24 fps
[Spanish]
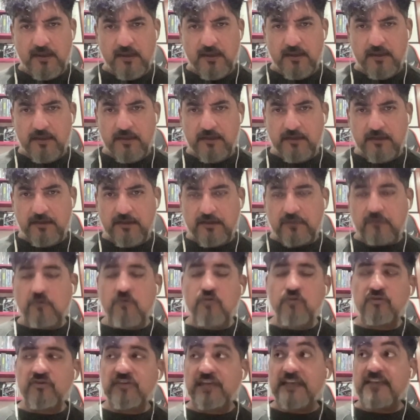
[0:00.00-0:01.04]
de,
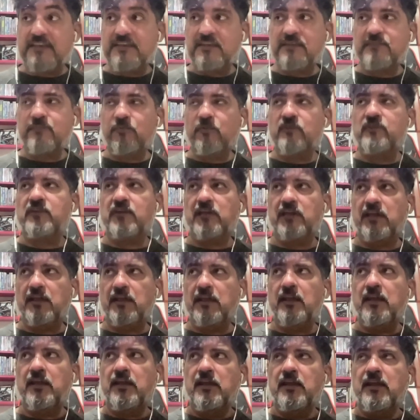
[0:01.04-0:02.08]
Toño Sánchez, pues
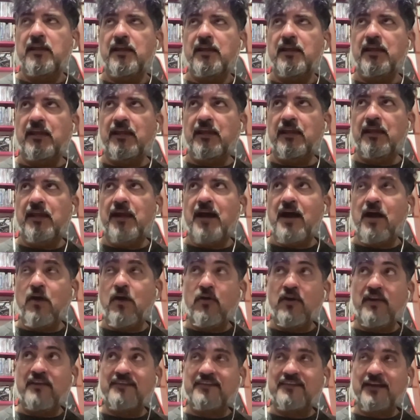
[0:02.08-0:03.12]
que eh,
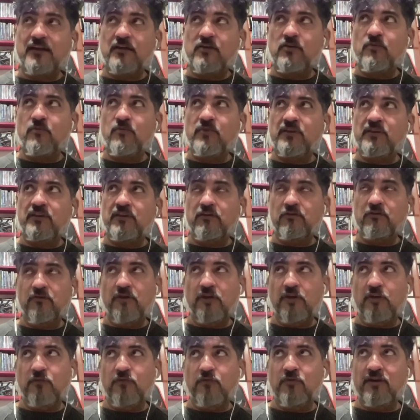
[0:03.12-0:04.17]
ahora se ha convertido
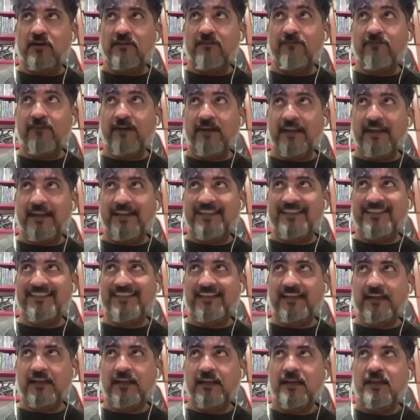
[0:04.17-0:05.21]
en un
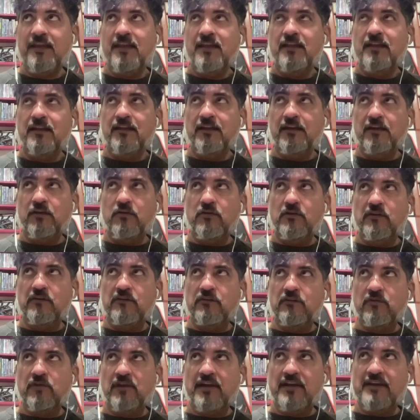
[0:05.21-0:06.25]
referente de lo que
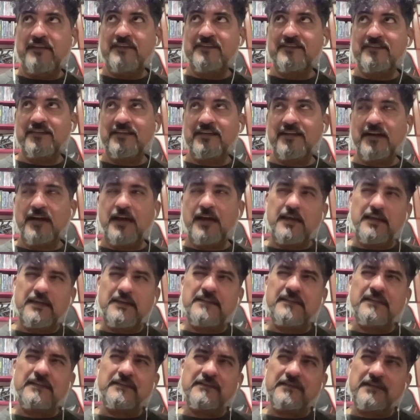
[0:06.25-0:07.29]
son las
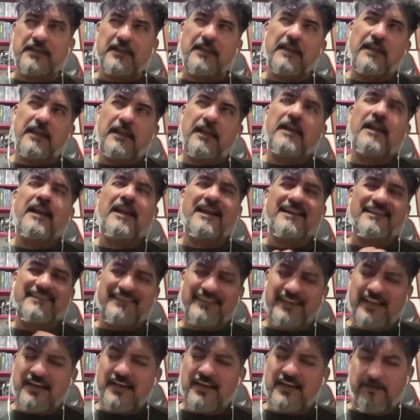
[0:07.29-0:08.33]
raíces de la
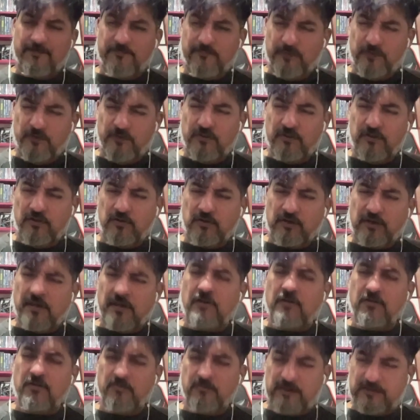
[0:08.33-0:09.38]
escena, ¿no? De lo que
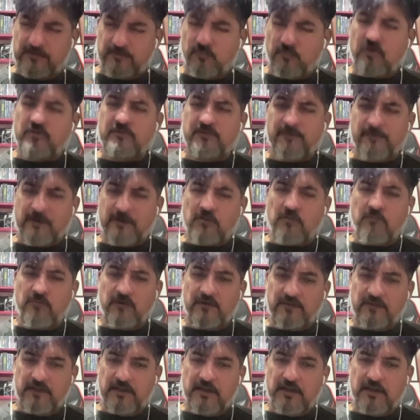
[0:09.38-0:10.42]
después se va a
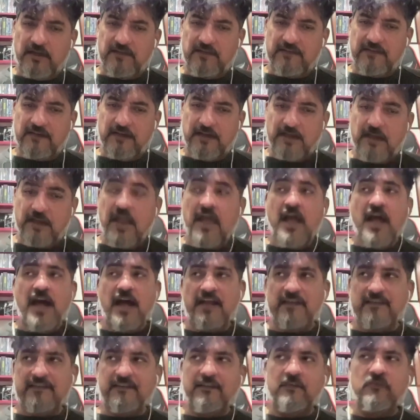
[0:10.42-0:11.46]
convertir en la escena.
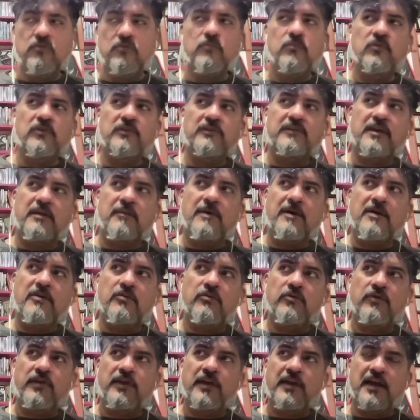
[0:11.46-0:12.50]
Así como el
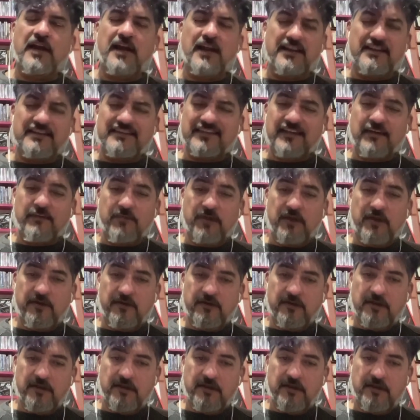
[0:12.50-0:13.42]
trabajo de Harisama,